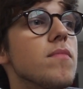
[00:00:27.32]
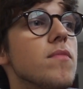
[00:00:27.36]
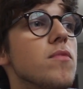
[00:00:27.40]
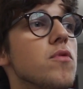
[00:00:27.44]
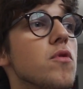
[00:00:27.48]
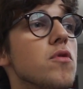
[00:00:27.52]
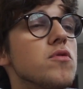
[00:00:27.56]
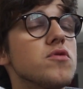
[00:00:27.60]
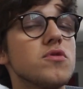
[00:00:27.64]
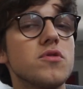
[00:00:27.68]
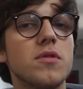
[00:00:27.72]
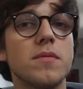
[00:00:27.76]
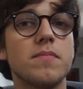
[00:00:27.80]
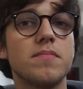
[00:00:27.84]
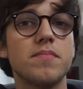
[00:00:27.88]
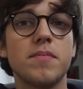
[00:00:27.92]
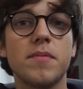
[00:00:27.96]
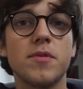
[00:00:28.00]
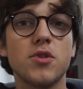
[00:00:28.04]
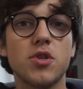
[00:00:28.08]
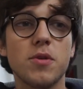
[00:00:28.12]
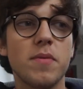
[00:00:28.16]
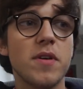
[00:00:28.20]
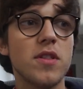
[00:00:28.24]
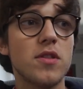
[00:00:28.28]
non
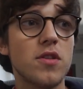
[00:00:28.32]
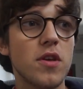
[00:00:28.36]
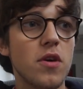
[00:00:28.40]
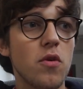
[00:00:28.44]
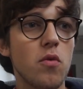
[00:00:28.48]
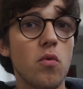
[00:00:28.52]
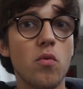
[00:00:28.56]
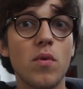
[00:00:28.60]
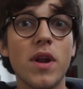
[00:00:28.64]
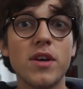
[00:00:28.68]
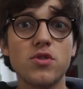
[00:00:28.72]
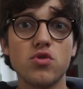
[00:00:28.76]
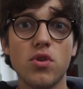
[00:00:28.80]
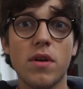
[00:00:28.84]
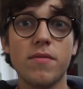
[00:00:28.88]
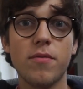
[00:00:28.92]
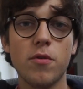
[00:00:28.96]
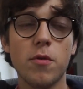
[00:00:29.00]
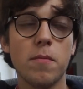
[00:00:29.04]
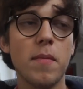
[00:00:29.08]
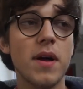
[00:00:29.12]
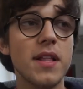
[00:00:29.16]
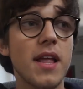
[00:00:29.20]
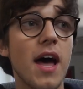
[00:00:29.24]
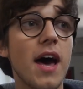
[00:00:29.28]
semplicemente una sola
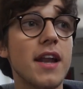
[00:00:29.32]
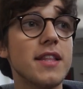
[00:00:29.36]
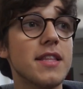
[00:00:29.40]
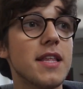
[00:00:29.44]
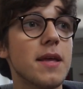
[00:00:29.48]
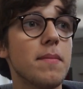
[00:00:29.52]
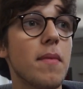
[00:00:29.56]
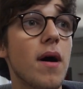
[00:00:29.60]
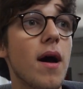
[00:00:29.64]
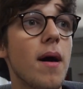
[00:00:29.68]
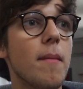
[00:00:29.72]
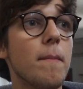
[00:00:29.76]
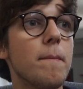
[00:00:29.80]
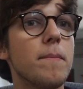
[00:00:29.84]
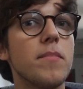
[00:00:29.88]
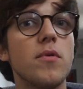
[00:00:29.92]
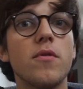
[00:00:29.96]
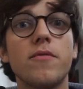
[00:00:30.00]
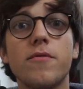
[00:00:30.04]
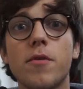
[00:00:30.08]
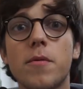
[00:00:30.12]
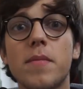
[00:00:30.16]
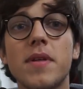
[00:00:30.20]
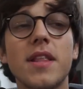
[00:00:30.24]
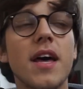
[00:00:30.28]
forma d'arte, ma più
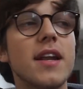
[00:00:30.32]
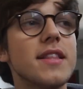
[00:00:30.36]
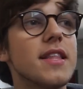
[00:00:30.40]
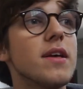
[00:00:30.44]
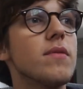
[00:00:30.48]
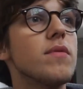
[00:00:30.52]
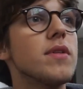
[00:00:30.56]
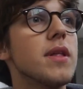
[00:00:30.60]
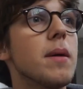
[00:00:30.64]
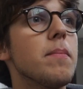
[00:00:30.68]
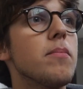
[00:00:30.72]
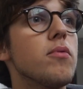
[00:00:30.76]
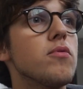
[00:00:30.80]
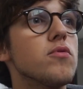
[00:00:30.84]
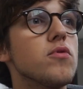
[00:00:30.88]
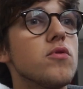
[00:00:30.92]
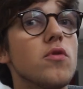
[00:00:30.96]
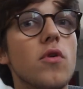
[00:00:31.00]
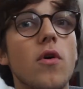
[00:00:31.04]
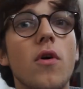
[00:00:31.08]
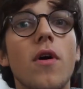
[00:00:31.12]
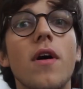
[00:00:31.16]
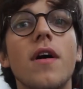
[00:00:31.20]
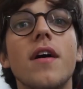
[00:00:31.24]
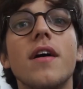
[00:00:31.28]
forme d'arte, quindi
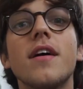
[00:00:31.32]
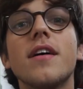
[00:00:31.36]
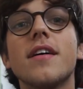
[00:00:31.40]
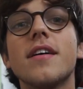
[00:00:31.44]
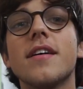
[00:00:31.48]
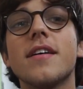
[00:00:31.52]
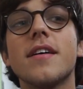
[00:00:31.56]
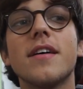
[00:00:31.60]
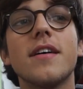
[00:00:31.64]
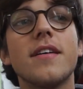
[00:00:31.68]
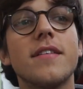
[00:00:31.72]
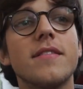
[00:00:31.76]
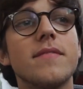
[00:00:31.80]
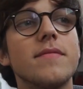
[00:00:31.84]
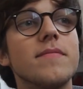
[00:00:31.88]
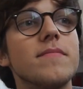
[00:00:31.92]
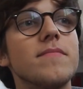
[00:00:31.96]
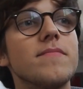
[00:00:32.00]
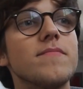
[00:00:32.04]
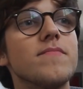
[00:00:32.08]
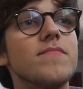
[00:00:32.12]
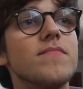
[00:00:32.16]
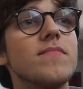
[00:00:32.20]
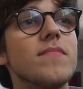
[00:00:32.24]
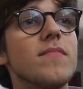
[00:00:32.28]
appunto eh,
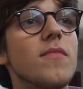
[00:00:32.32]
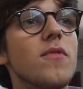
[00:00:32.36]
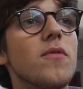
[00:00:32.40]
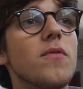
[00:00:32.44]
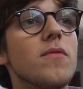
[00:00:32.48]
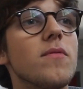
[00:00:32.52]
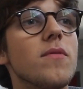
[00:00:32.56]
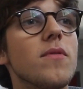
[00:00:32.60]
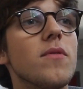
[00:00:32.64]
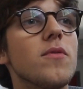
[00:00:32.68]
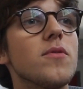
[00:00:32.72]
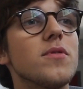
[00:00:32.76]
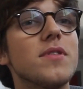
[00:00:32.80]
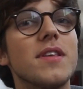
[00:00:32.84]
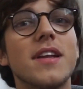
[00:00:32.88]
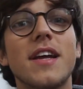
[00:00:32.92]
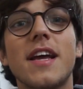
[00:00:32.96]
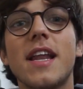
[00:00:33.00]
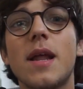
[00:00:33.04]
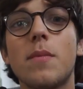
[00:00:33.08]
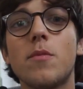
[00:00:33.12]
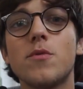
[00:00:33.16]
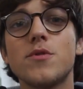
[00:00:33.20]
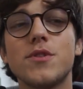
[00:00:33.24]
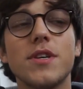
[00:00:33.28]
oltre
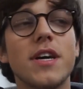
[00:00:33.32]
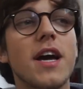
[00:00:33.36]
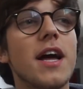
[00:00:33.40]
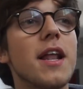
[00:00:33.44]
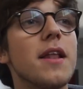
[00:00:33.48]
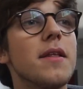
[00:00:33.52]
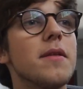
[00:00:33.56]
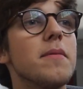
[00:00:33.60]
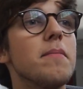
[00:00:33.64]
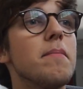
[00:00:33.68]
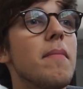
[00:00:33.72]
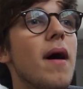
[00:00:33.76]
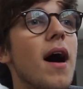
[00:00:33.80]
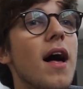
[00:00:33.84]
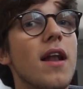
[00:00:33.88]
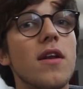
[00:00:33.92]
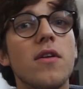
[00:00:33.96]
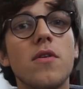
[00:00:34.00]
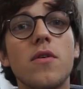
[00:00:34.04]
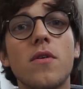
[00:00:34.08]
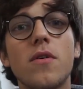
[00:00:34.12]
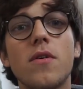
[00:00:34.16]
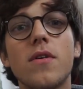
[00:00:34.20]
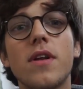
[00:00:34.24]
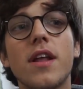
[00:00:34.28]
che la musica, il
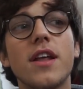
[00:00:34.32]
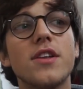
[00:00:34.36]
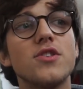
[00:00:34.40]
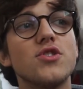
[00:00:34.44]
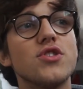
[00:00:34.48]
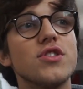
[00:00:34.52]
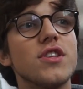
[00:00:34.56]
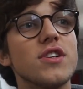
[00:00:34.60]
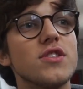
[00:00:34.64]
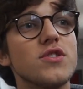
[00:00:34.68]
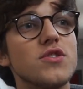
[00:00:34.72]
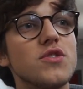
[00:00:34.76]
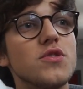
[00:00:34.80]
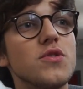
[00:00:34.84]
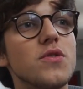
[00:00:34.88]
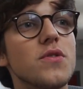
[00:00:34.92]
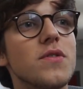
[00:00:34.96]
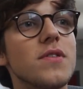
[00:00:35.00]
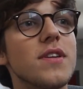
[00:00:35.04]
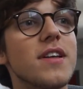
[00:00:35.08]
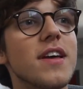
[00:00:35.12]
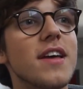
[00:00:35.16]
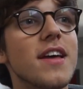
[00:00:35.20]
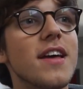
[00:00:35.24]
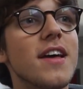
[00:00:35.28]
ballo, la
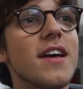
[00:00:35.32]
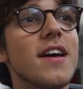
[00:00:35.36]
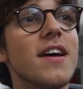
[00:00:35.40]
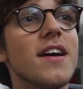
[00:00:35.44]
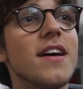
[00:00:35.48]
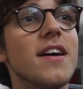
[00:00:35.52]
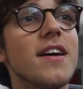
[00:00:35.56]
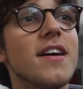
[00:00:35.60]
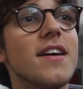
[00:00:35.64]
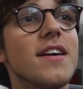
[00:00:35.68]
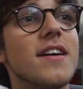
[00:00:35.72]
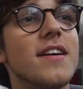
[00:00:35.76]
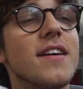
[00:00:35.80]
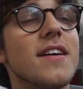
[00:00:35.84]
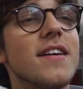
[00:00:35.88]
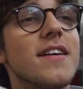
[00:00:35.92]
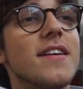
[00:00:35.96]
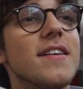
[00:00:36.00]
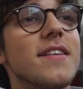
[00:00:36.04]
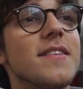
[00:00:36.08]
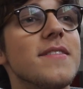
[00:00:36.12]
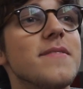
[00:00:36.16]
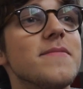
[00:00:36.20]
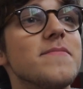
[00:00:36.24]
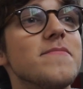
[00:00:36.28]
recitazione,
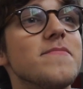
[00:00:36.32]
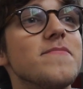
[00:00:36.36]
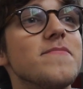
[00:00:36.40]
eh,